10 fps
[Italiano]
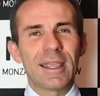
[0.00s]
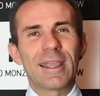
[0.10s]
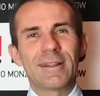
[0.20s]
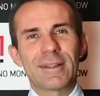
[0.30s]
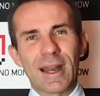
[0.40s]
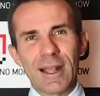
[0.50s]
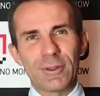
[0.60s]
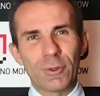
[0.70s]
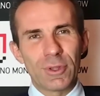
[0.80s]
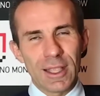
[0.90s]
che
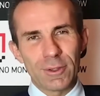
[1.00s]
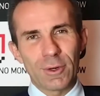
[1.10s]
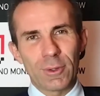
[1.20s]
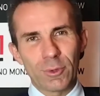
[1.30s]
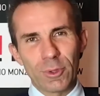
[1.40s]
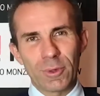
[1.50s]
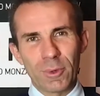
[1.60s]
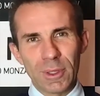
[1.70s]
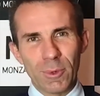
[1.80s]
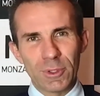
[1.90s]
entrando dentro
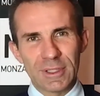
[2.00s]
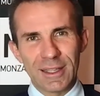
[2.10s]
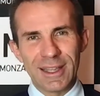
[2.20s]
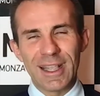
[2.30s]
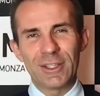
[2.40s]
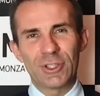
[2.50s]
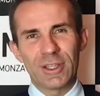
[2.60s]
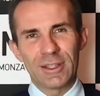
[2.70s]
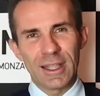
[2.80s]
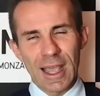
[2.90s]
l'autodromo di Monza nel
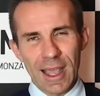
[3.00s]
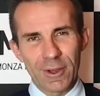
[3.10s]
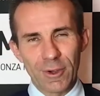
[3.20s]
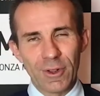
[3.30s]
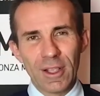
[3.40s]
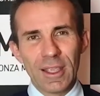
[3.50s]
centenario